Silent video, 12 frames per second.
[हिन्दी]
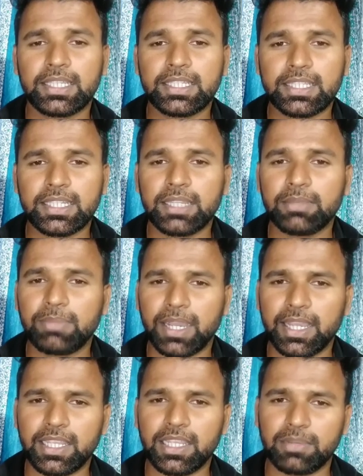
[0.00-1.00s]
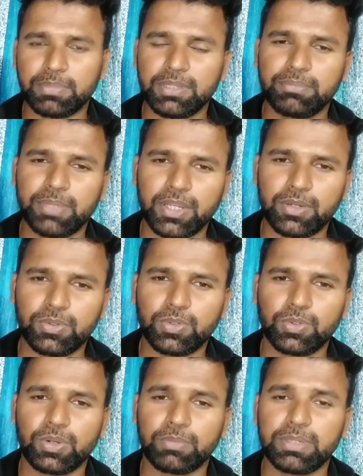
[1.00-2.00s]
कितने भाई अपनी बहनों
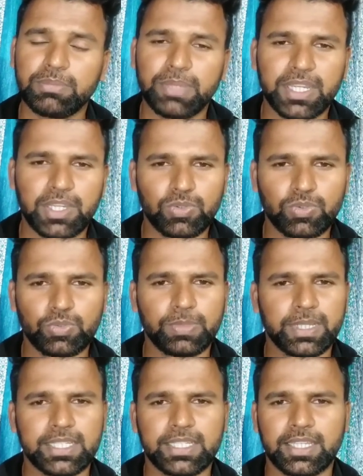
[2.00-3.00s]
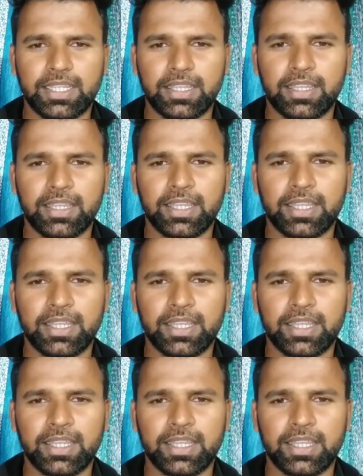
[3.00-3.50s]
को अपनी बेटियों को भेजेंगे